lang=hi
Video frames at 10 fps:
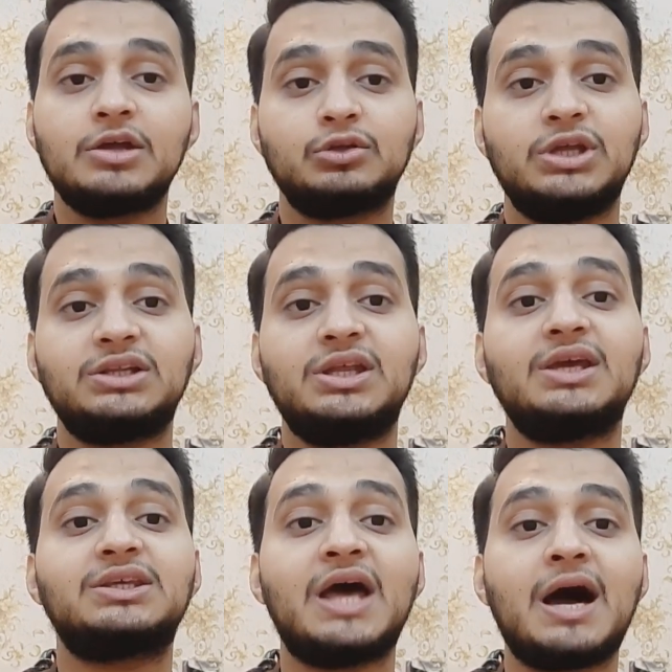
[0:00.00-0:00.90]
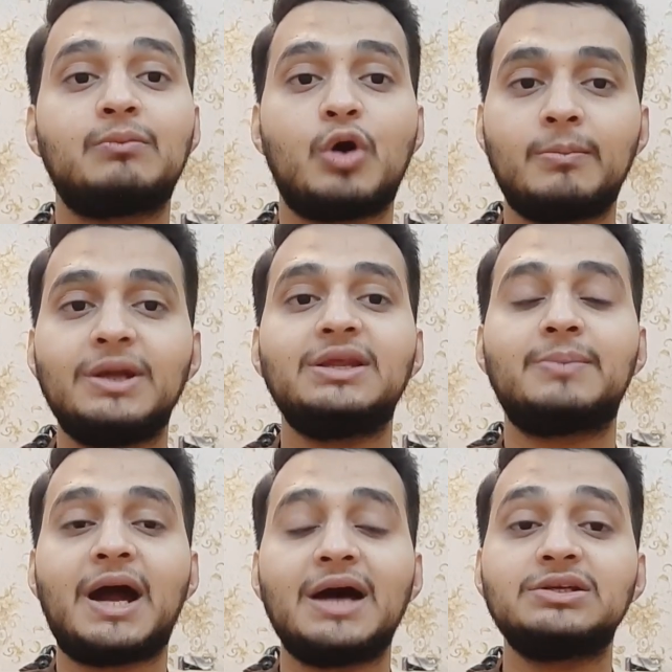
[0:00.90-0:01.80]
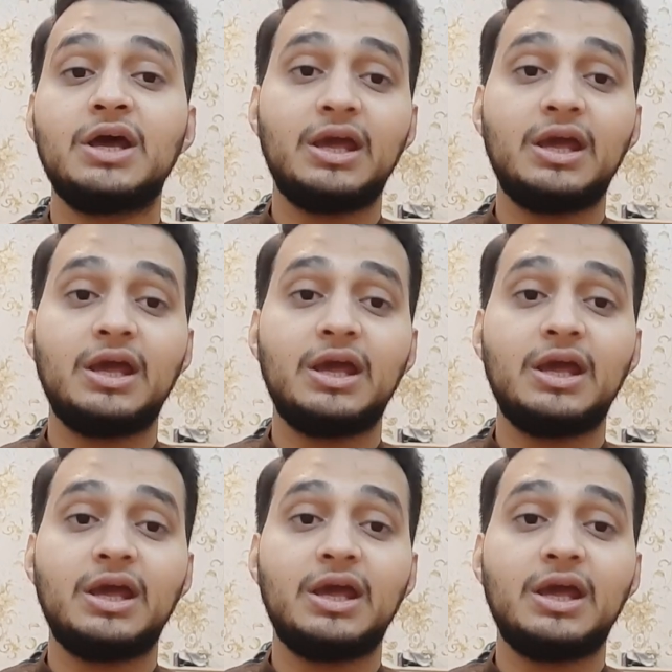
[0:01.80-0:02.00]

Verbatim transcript: तो देखते हैं क्या मोहम्मद इब्रार